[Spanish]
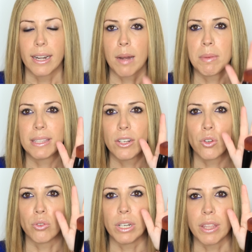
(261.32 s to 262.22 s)
Realmente
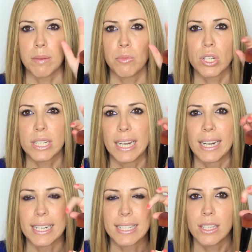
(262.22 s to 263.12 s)
lo que utilizamos es el
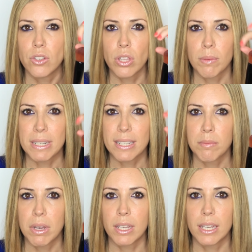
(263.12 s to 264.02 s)
restillo de base
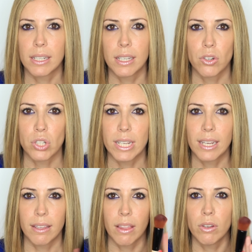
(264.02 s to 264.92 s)
de maquillaje que nos
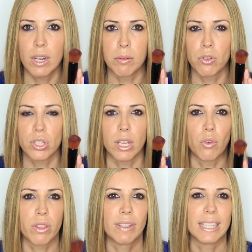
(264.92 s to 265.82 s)
haya quedado en la brocha.
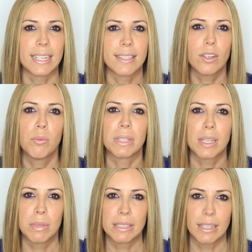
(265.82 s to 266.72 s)
No hace falta que esté
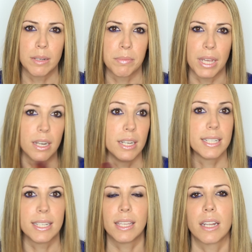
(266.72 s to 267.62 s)
completamente limpia,
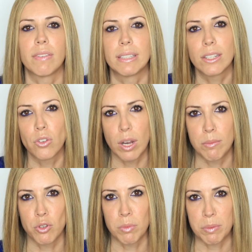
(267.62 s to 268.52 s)
ni siquiera hace falta que
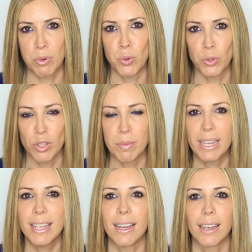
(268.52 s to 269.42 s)
cojamos más producto de
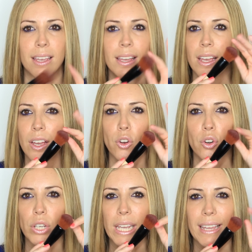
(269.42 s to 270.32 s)
maquillaje.
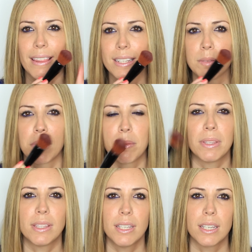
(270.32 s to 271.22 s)
Con lo que quede
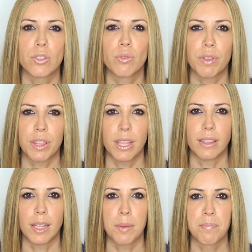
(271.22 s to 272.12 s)
simplemente es
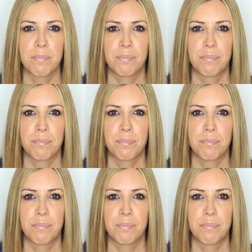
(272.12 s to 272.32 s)
suficiente.